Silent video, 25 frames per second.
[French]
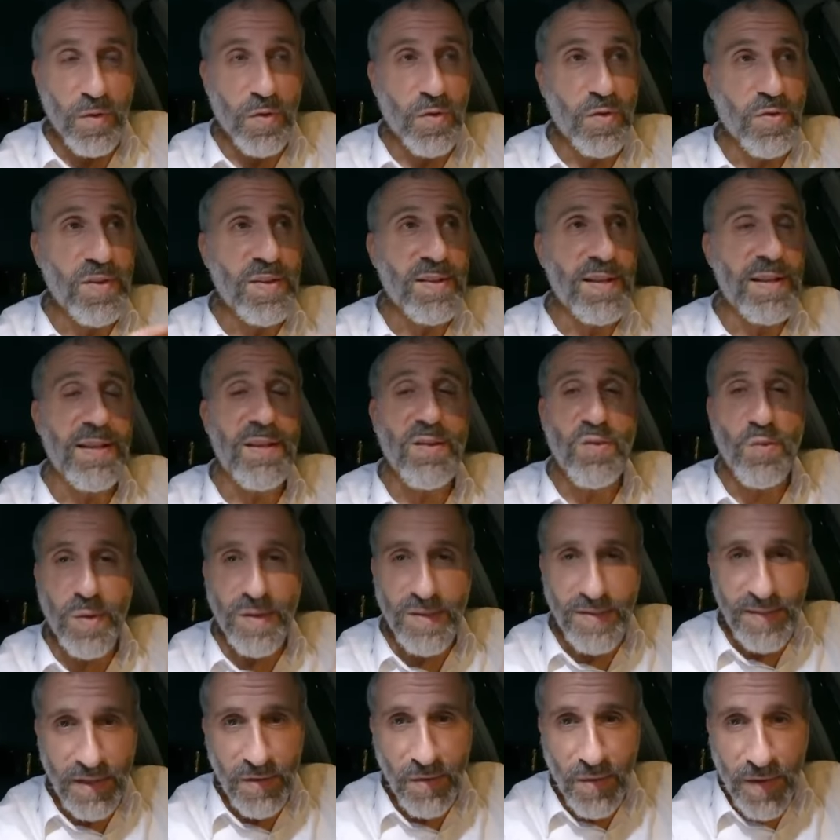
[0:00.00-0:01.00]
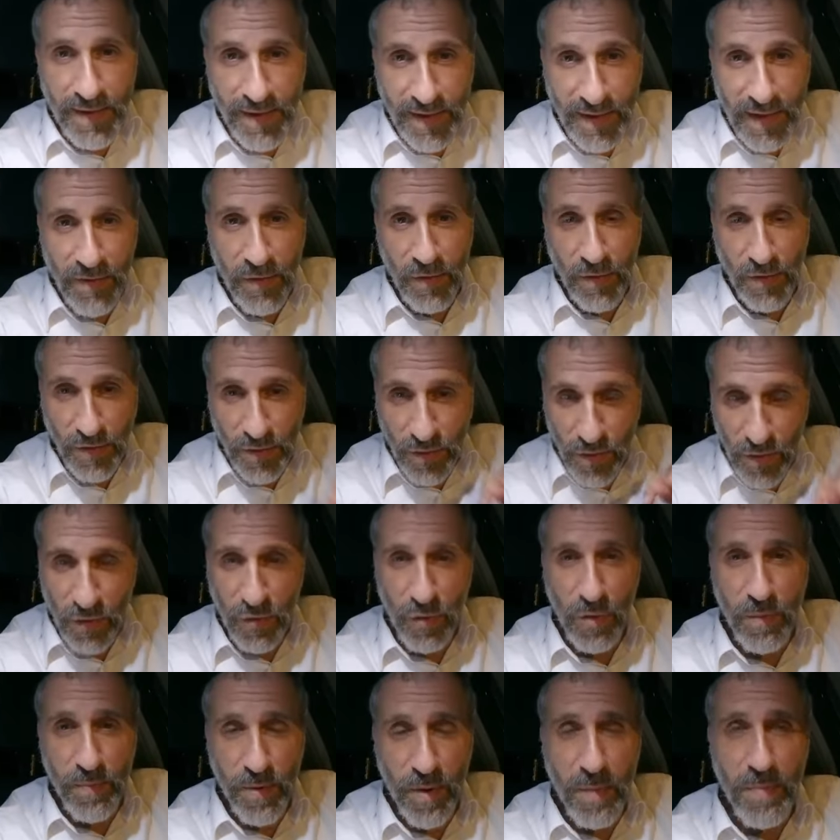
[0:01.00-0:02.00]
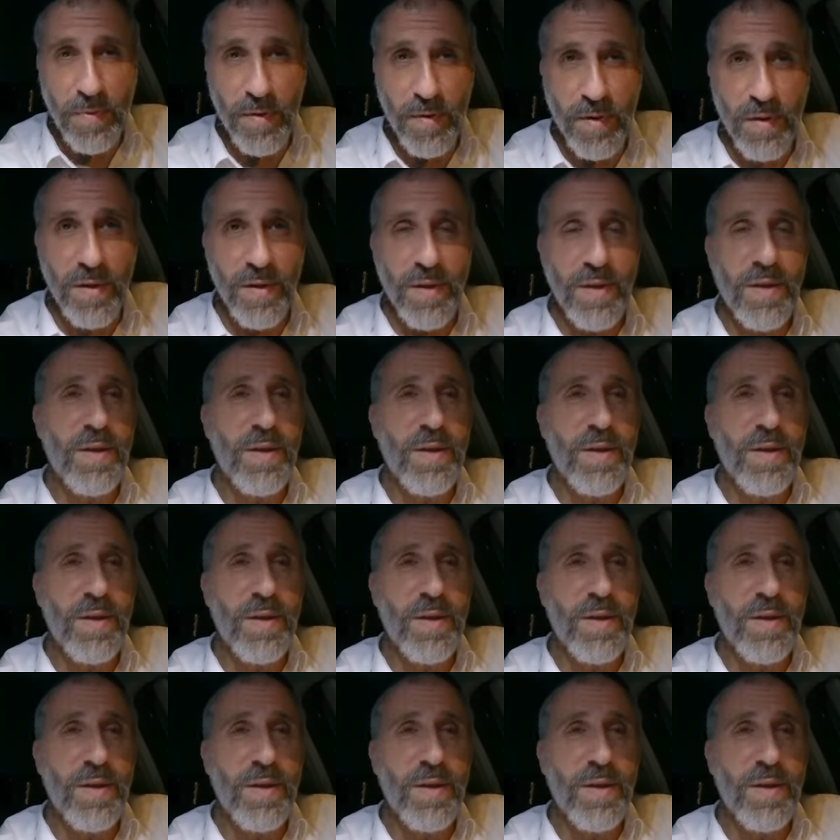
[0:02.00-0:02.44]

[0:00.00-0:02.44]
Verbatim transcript: Que cette année soit celle de la délivrance de notre peuple,